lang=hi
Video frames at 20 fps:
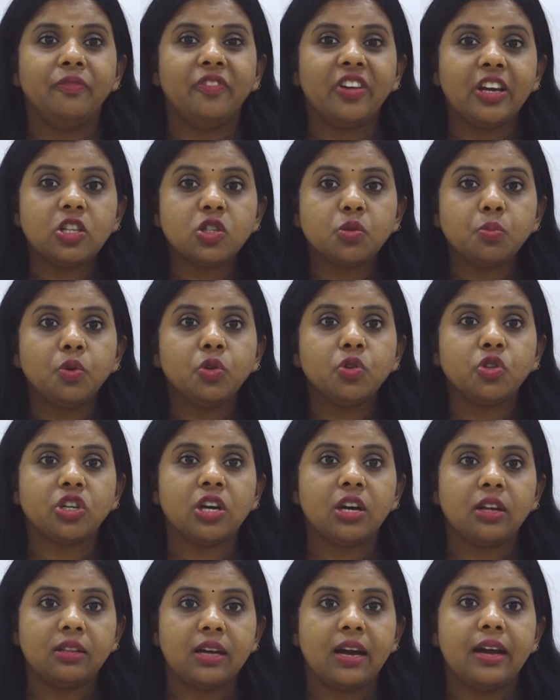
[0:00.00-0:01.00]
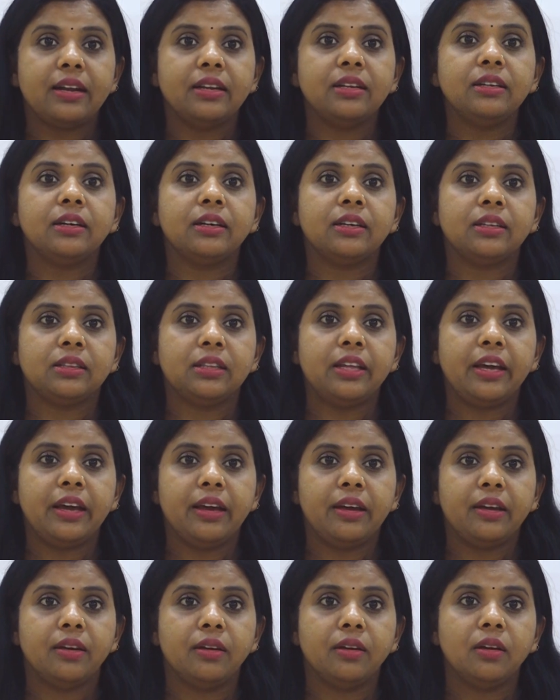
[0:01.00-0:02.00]
वेशभूषा धारण करते
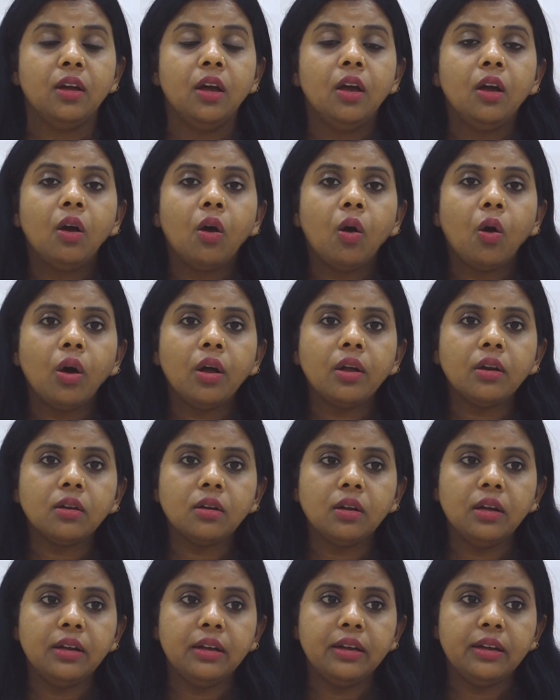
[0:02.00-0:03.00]
हैं और